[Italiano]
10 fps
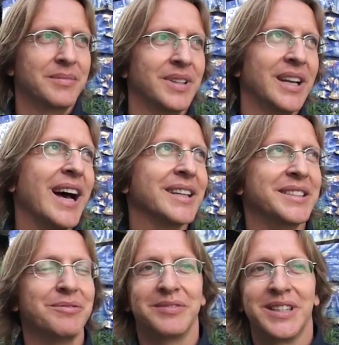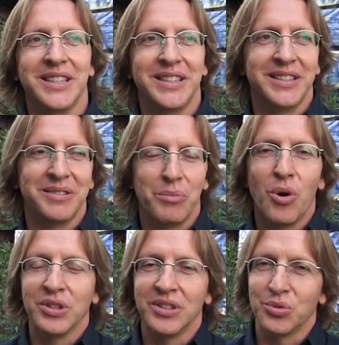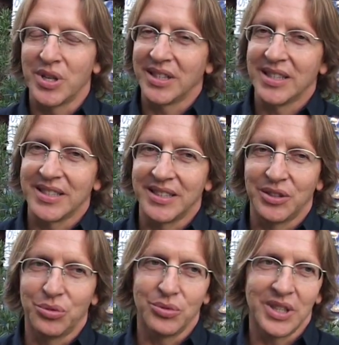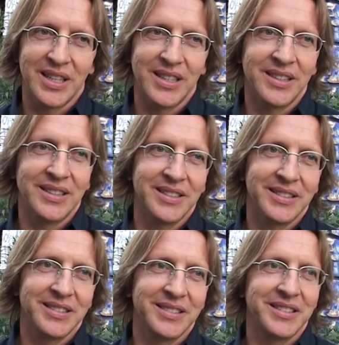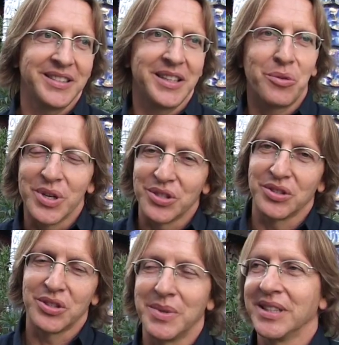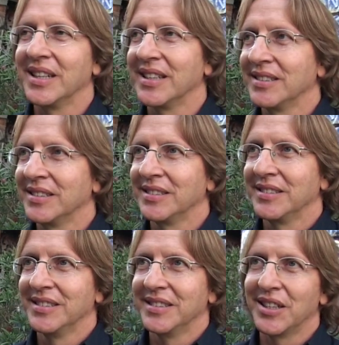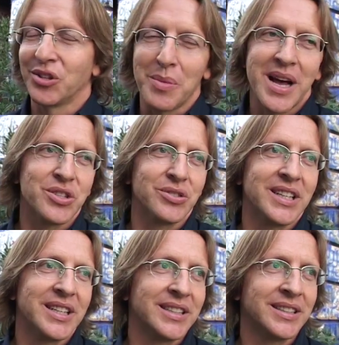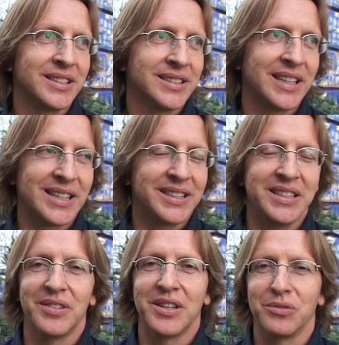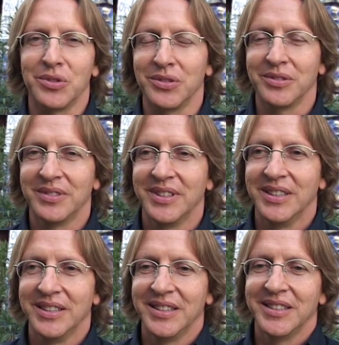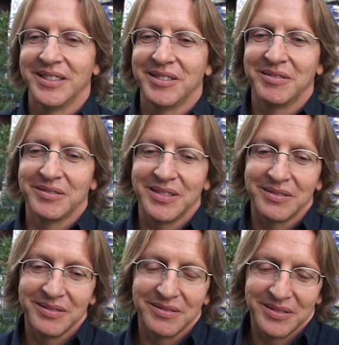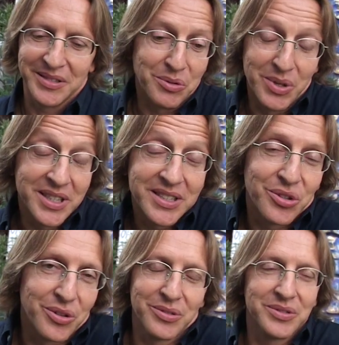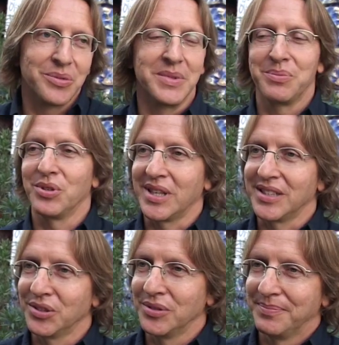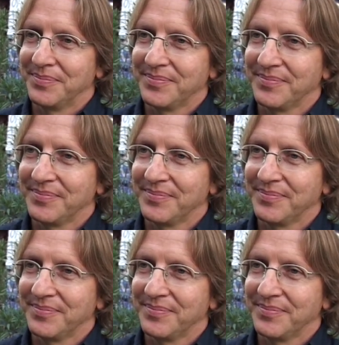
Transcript: lati, vari modi di usare la scrittura e questo insomma, della, del romanzo, della narrativa è uno di quelli che sto insomma, esplorando.